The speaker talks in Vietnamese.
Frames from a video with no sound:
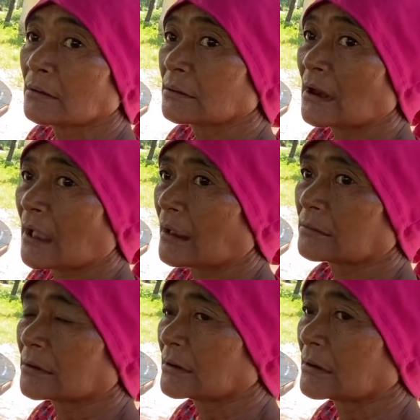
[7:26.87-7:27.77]
là
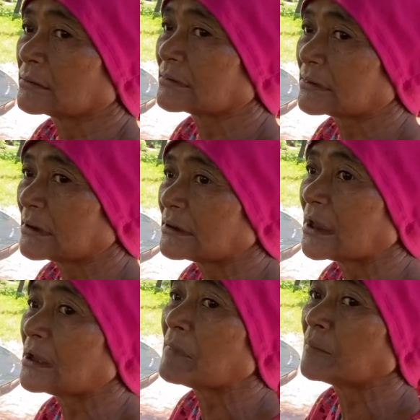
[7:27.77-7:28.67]

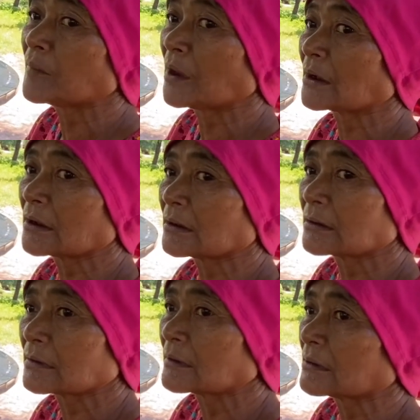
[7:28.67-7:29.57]
đi bên biển
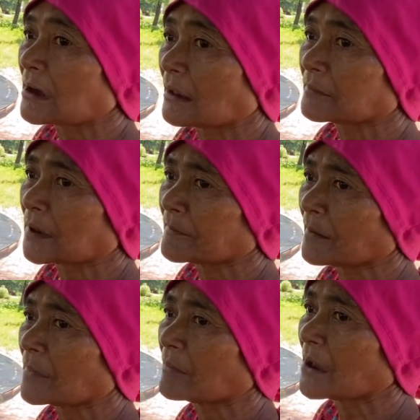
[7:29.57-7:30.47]
là mà mà
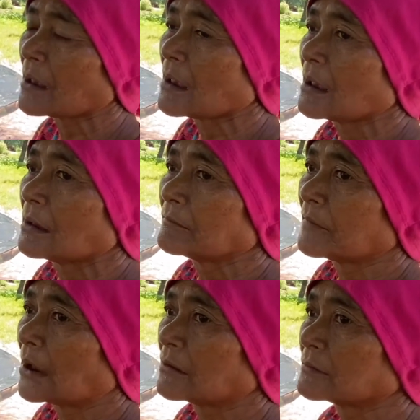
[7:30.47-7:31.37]
mà mà,
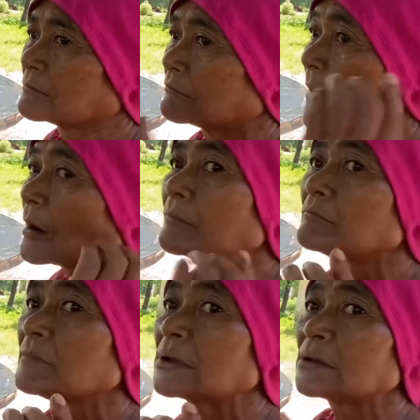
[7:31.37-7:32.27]
mà mất
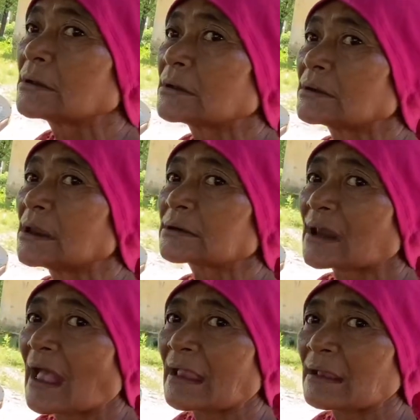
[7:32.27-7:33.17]
à, điếc
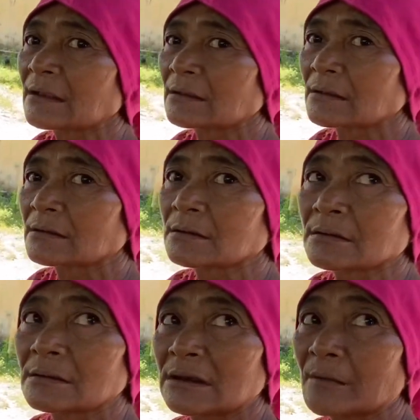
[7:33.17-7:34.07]
tai yeah. Dạ.
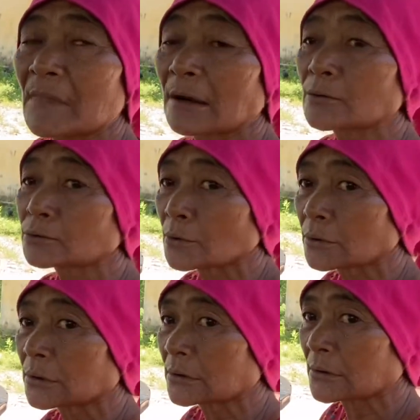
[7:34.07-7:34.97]
là ba của tôi